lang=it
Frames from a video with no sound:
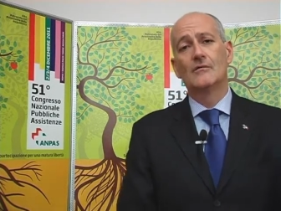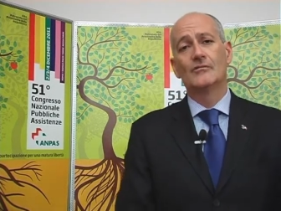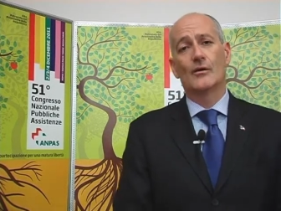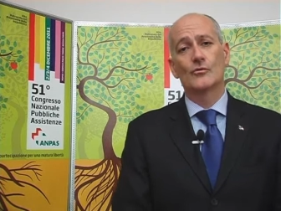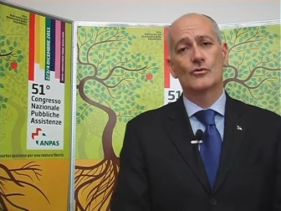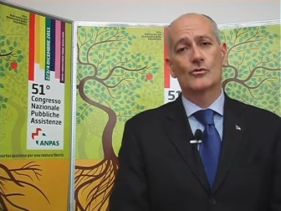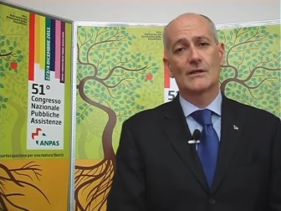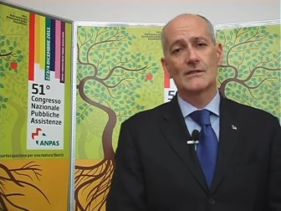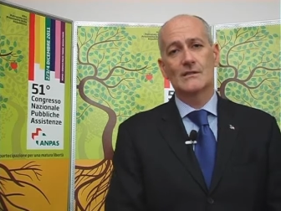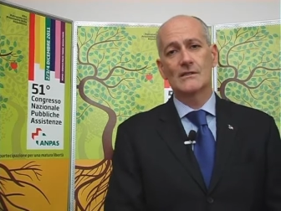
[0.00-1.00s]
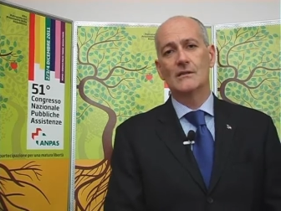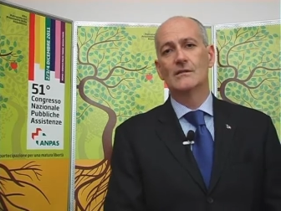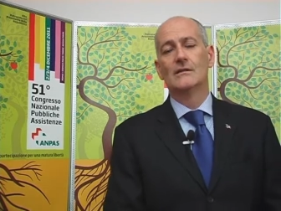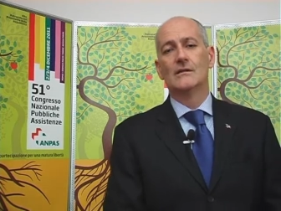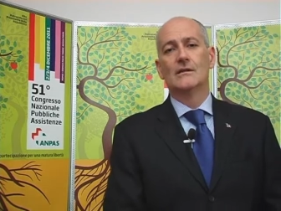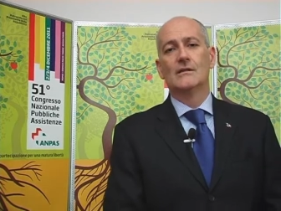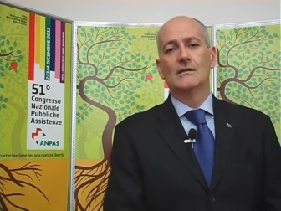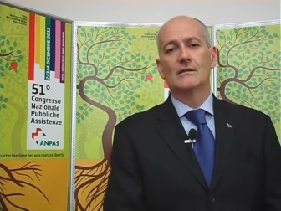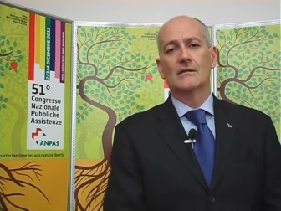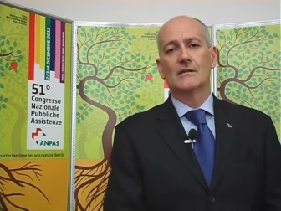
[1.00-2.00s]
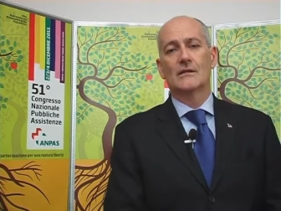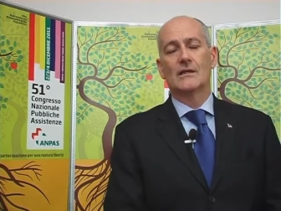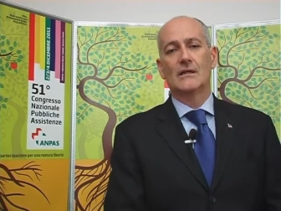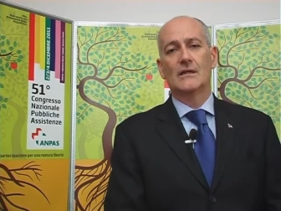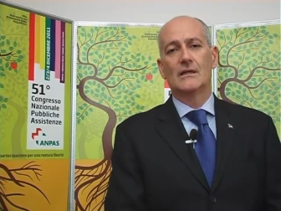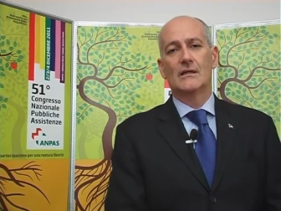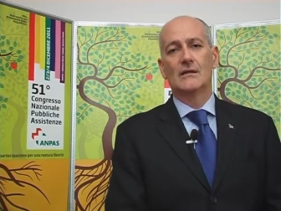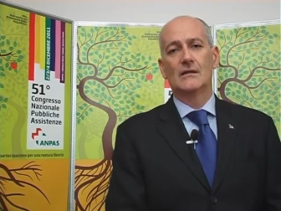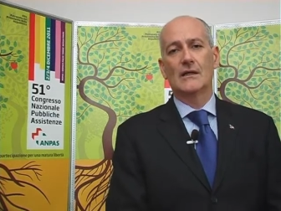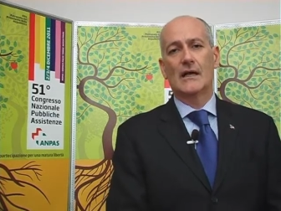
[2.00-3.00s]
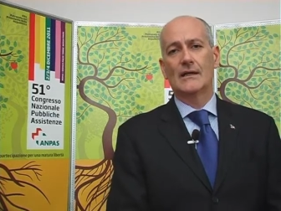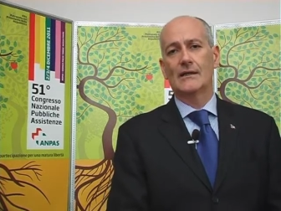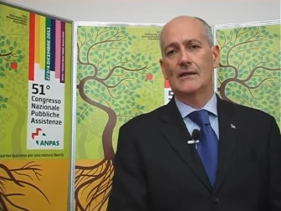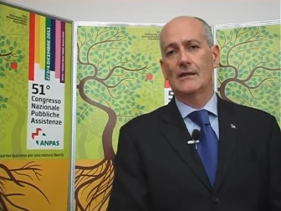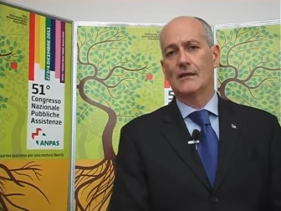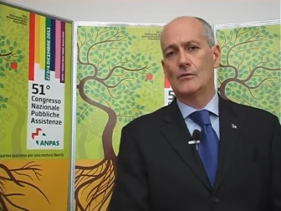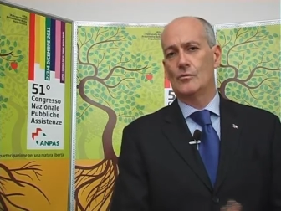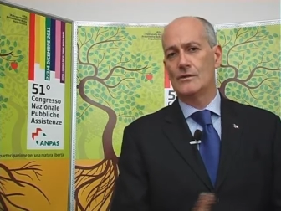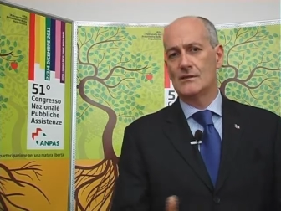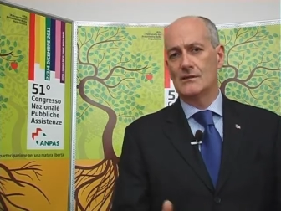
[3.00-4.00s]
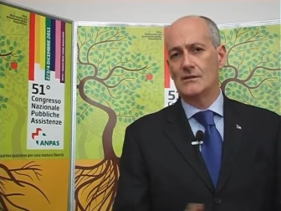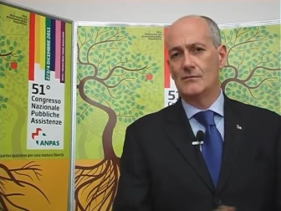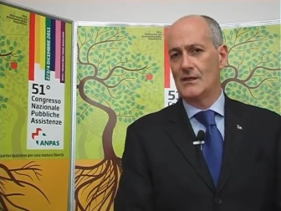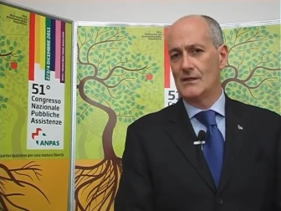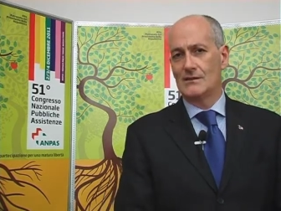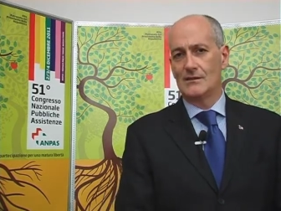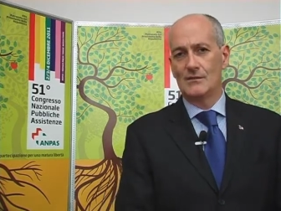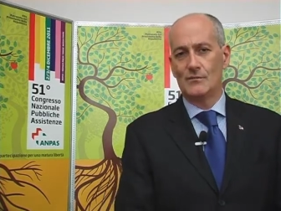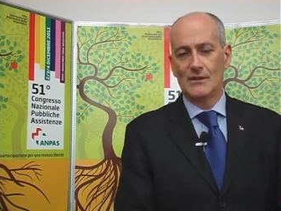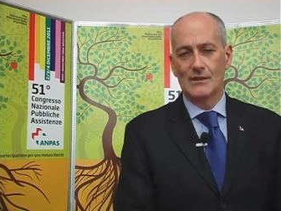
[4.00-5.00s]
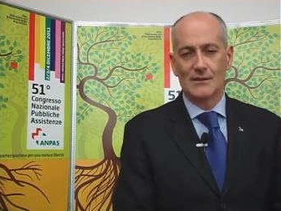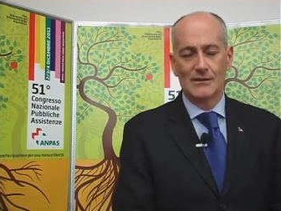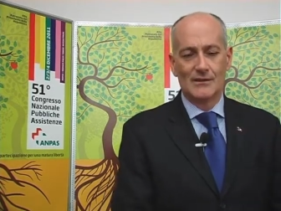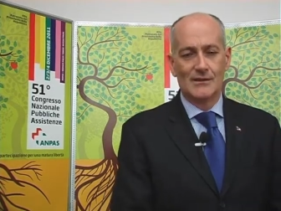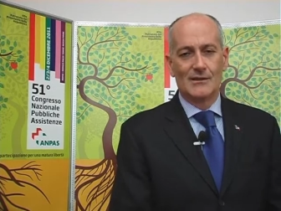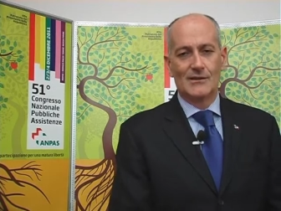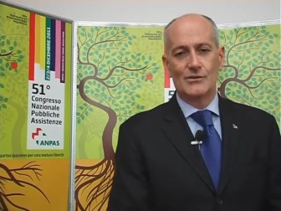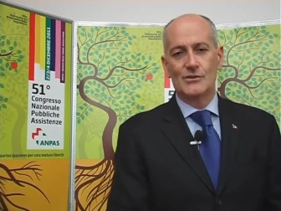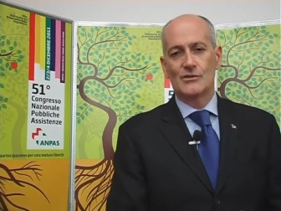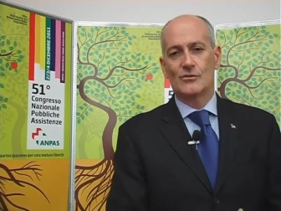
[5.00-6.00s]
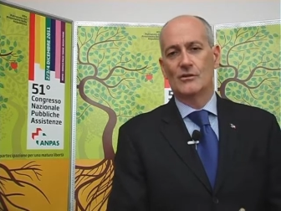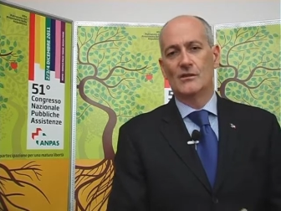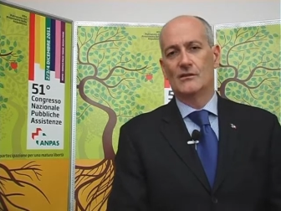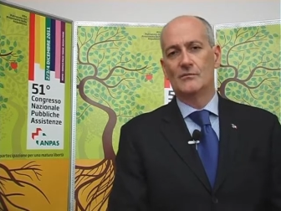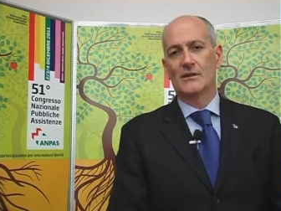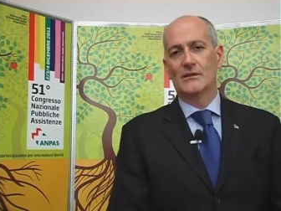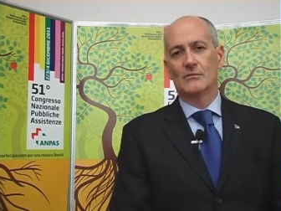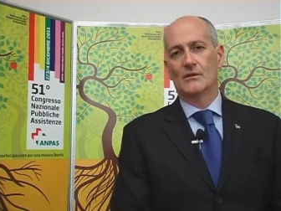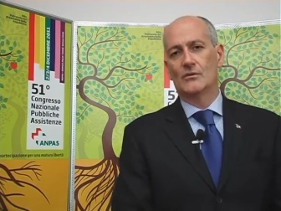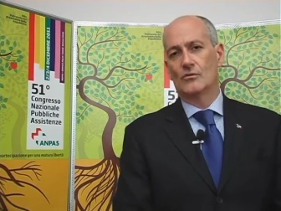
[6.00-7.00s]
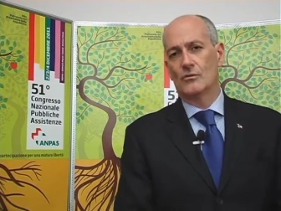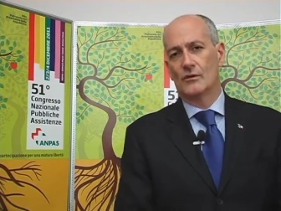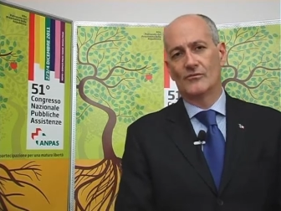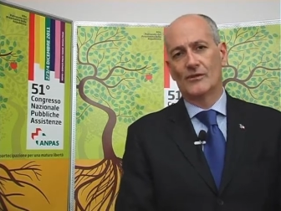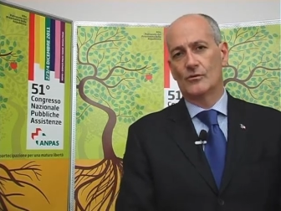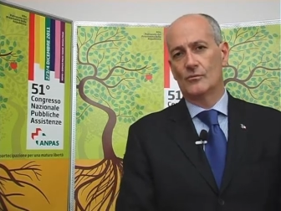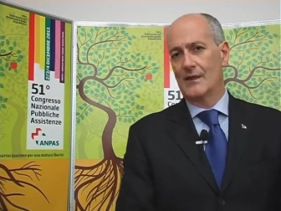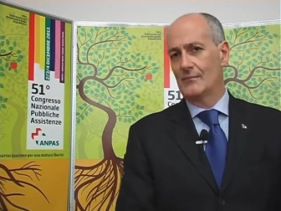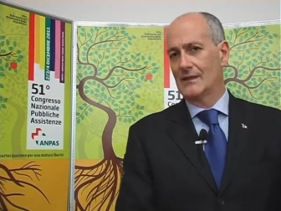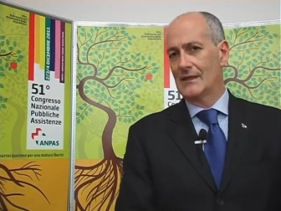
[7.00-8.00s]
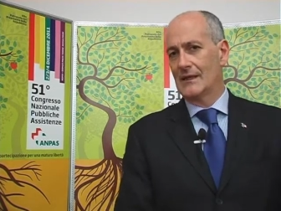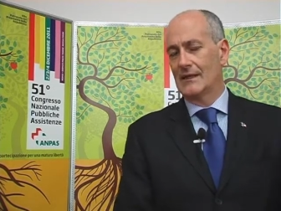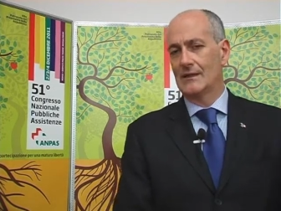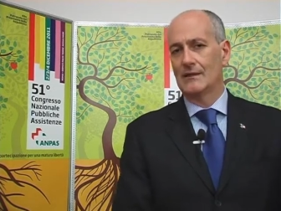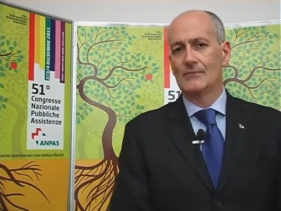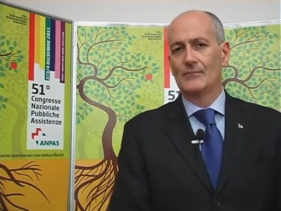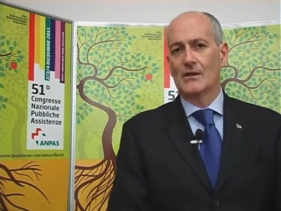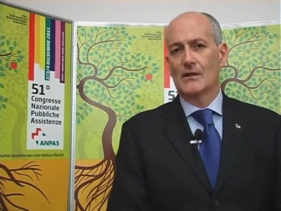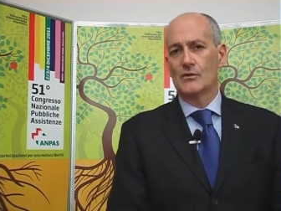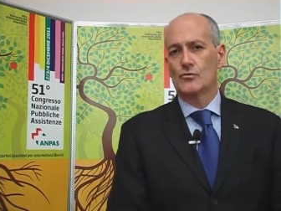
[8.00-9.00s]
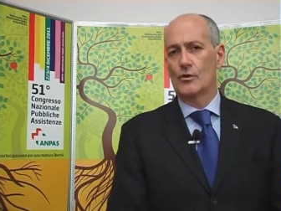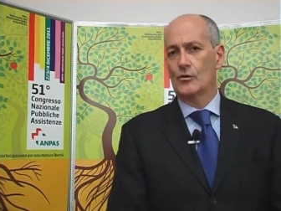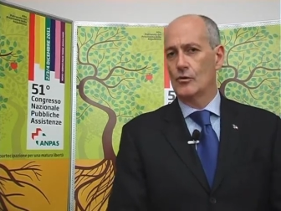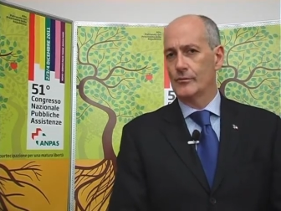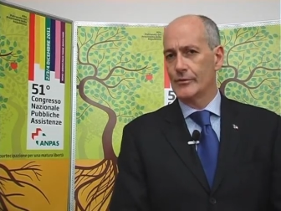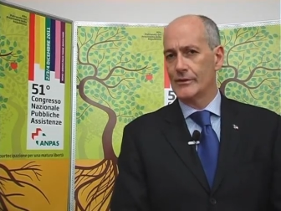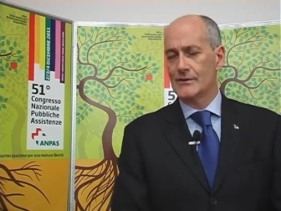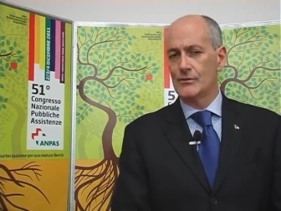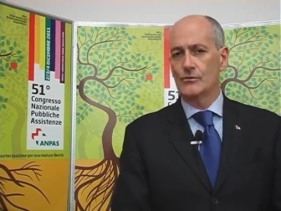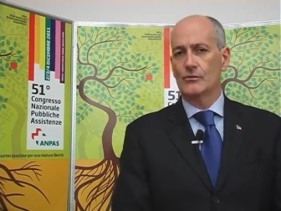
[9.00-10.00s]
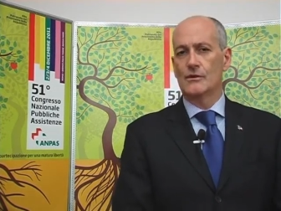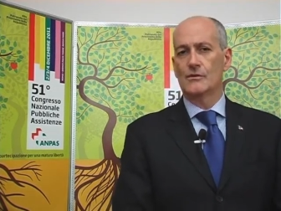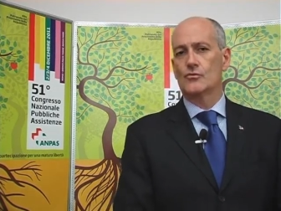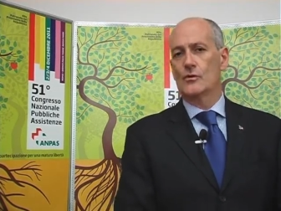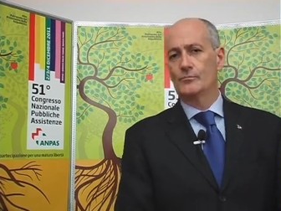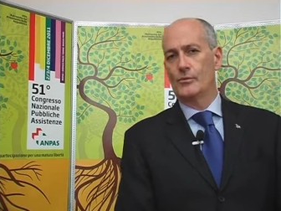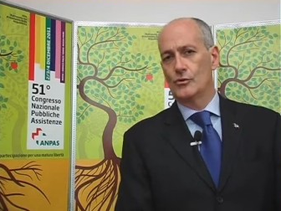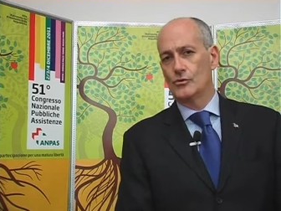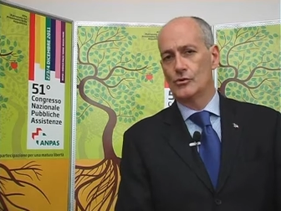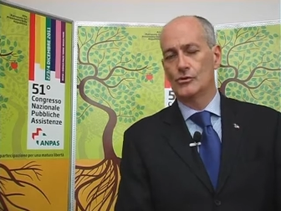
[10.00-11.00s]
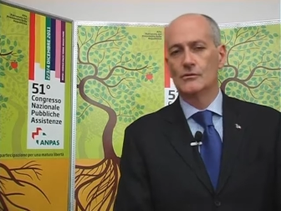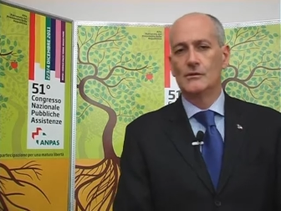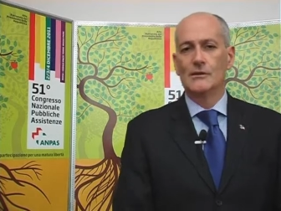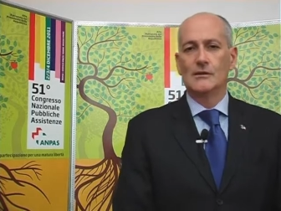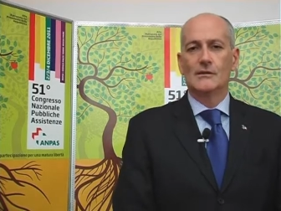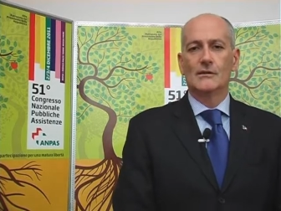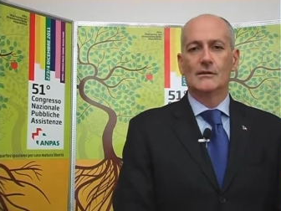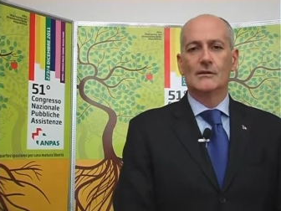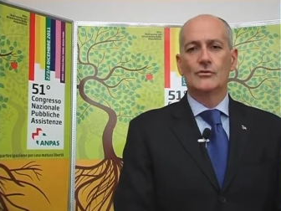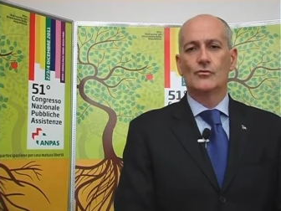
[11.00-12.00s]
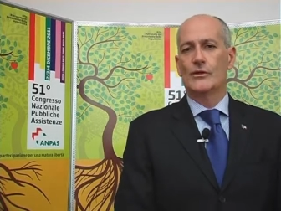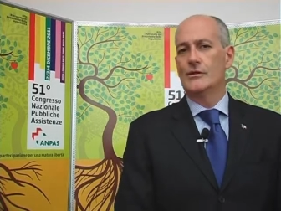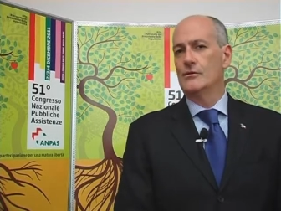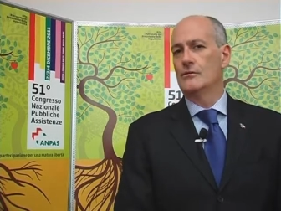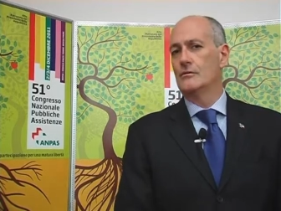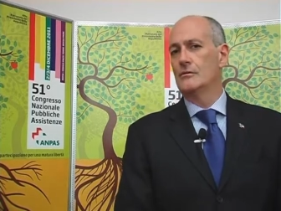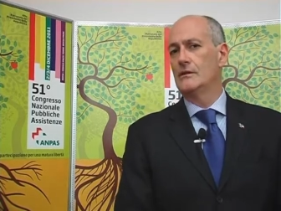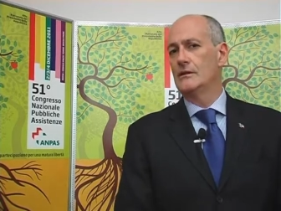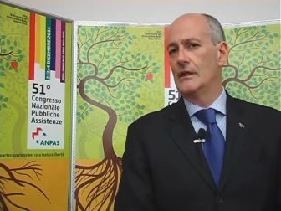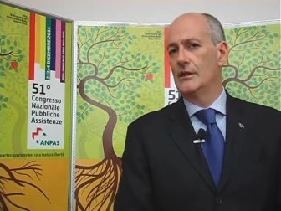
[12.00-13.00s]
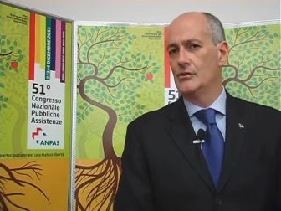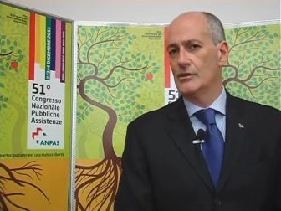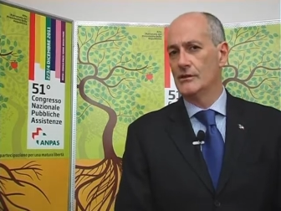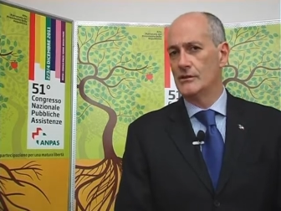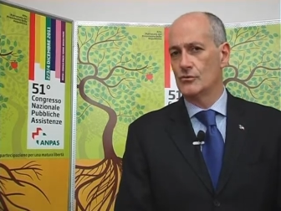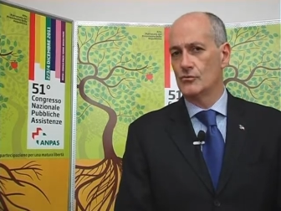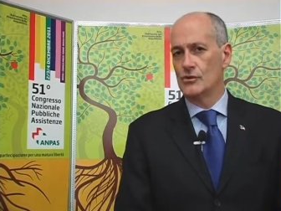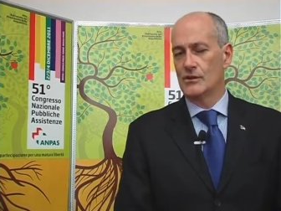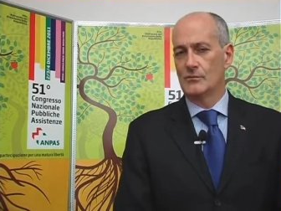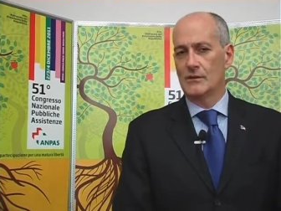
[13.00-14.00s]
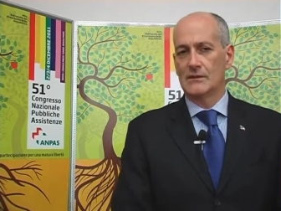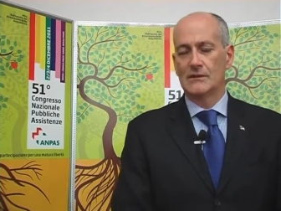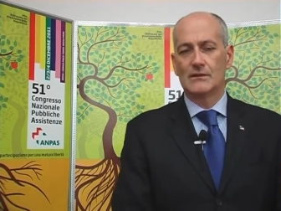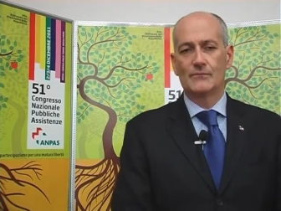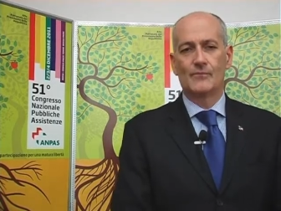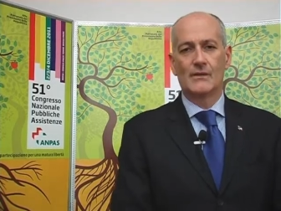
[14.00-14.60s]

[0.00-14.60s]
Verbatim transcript: Fausto Casini, eh, che anche in questi mesi di mia gestione del Dipartimento non ha fatto mai mancare la sua collaborazione, il suo appoggio, eh, i suoi intelligenti suggerimenti.